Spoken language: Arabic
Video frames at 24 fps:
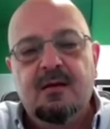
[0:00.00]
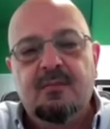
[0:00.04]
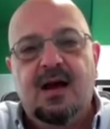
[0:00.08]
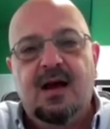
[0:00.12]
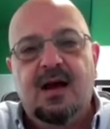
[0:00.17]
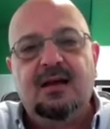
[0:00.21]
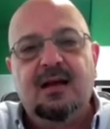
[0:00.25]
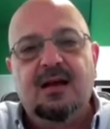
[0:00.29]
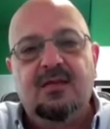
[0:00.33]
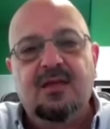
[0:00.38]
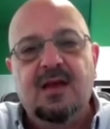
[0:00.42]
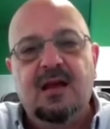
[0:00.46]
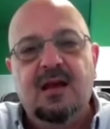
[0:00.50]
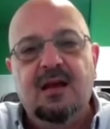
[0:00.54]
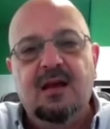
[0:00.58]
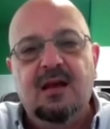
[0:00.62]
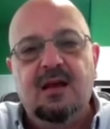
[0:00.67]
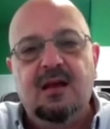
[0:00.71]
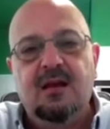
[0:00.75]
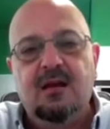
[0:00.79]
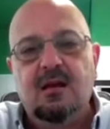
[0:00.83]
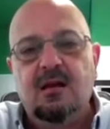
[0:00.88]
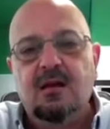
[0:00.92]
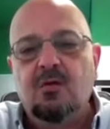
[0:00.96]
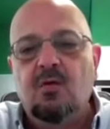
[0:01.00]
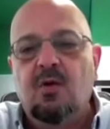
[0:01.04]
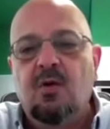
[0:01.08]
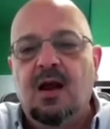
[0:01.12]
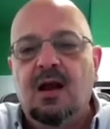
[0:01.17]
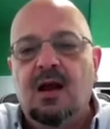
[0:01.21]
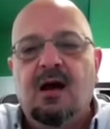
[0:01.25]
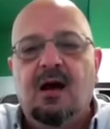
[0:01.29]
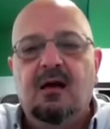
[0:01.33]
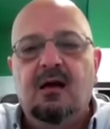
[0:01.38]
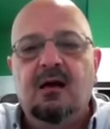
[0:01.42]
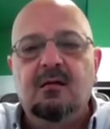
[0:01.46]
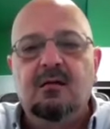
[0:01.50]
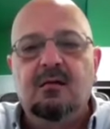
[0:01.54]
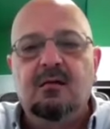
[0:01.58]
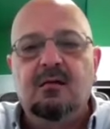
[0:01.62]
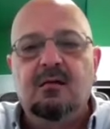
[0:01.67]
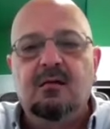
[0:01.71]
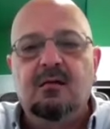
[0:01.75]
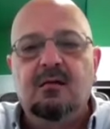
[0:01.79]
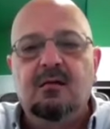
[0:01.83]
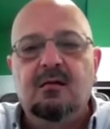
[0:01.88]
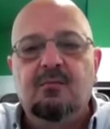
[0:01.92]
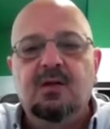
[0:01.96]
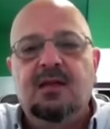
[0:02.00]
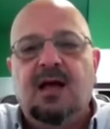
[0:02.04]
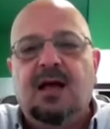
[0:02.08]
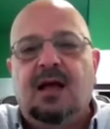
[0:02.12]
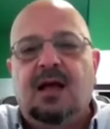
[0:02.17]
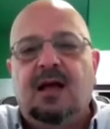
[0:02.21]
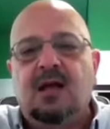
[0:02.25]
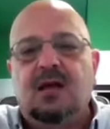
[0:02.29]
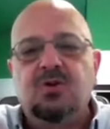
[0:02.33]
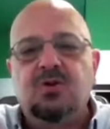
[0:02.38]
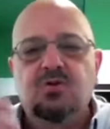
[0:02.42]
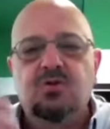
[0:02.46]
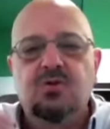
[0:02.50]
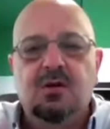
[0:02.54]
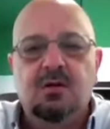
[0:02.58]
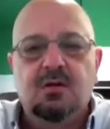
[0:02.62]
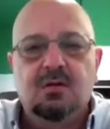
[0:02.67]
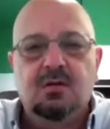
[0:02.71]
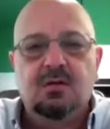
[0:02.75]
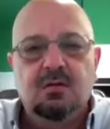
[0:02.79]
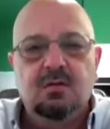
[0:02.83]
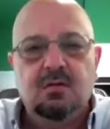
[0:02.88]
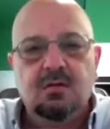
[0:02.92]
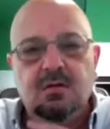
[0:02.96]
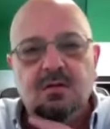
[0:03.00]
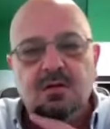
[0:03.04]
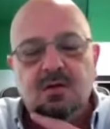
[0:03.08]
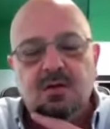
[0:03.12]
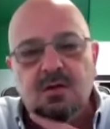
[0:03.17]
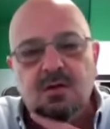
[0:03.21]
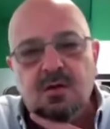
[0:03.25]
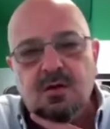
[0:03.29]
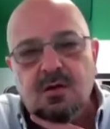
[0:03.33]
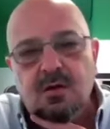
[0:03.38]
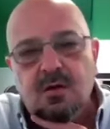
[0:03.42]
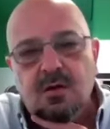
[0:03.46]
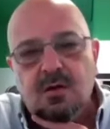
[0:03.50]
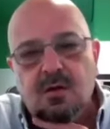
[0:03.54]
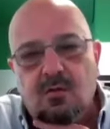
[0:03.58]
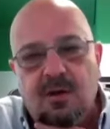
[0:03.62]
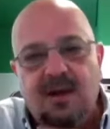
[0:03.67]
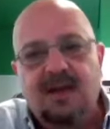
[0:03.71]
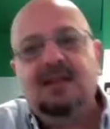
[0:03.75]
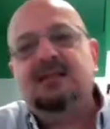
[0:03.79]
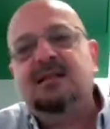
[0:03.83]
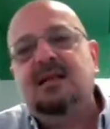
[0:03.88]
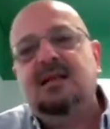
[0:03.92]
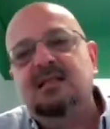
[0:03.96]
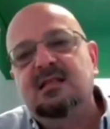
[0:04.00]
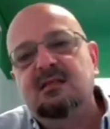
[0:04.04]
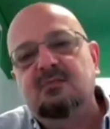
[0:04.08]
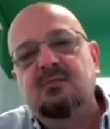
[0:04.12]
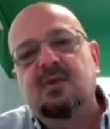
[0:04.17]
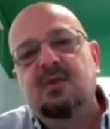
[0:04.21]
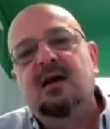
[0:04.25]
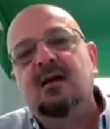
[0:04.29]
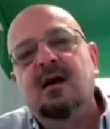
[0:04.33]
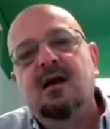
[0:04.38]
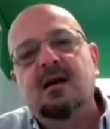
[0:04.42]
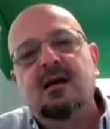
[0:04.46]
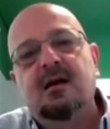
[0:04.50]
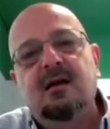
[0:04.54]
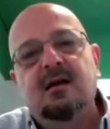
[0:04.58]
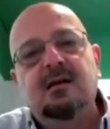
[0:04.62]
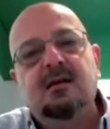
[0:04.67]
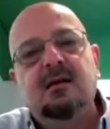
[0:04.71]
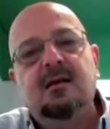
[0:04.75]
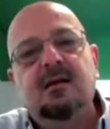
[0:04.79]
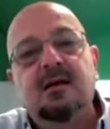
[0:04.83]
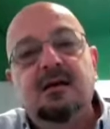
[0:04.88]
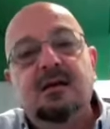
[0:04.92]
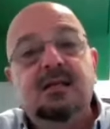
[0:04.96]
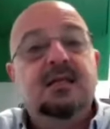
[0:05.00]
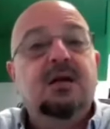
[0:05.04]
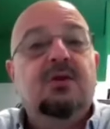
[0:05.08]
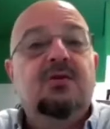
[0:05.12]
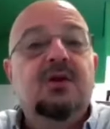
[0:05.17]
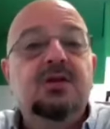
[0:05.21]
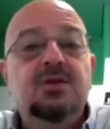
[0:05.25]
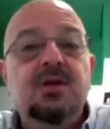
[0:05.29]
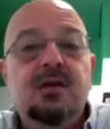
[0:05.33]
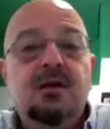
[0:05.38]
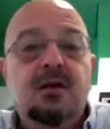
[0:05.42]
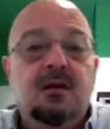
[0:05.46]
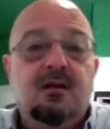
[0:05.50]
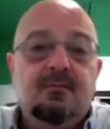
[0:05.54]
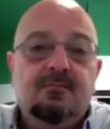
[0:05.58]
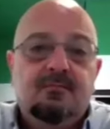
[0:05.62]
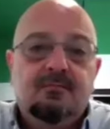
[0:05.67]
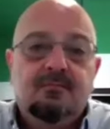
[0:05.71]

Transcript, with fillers: معنى ذلك انه هلا بضعة أشهر ونلتزم بعلاقة زواجية